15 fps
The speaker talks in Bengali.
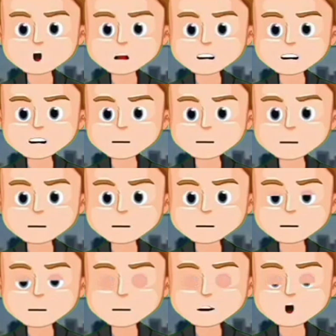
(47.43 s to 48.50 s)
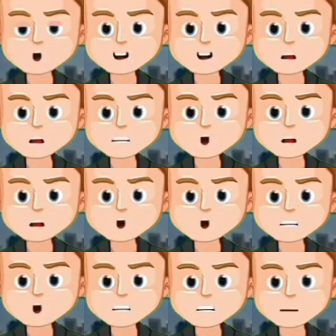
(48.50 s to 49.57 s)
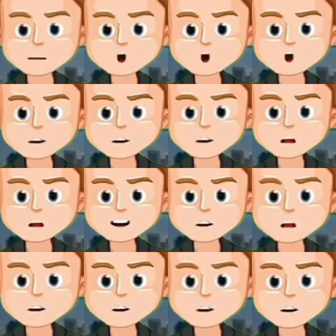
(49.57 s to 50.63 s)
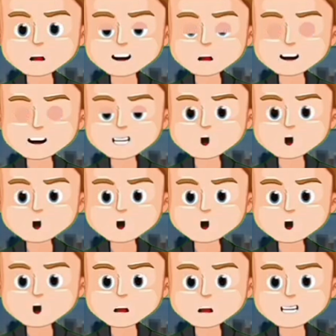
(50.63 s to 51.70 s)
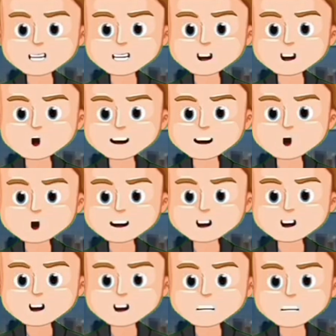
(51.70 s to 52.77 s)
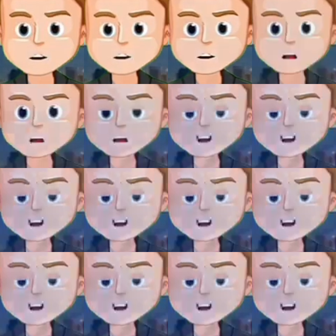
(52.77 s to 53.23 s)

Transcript: তবে বর্তমান সময়ে দাঁড়িয়ে এই প্লেয়ারটিকে যে কোনো মূল্যে নিয়ে আসতে চাইছে কোচ জোয়ান ফেরান্দো বর্তমান ক্লাবের সঙ্গে তিরিশে